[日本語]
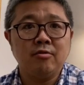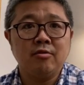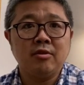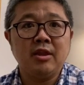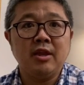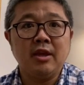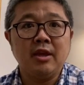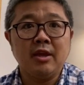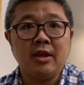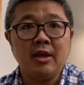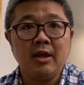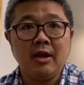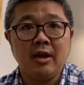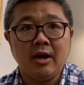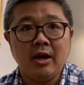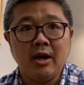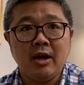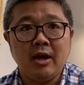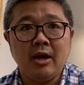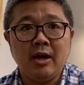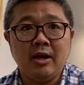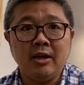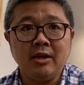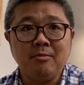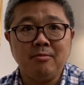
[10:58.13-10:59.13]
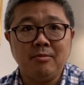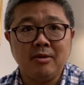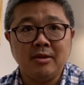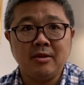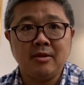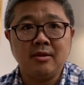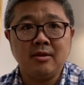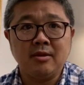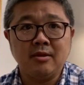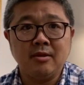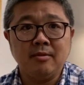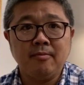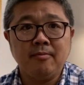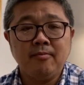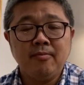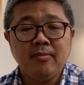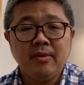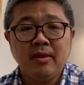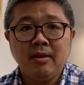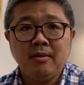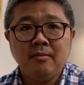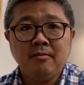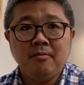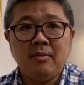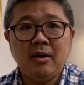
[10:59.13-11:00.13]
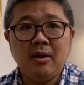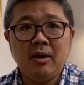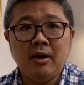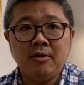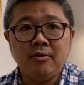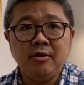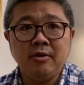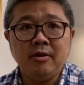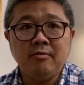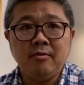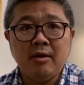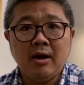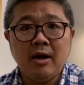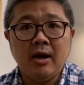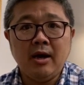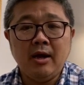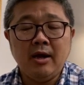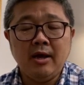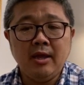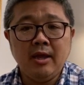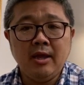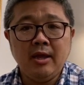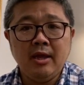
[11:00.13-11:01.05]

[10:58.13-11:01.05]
の制限があります。まあ、あるいは、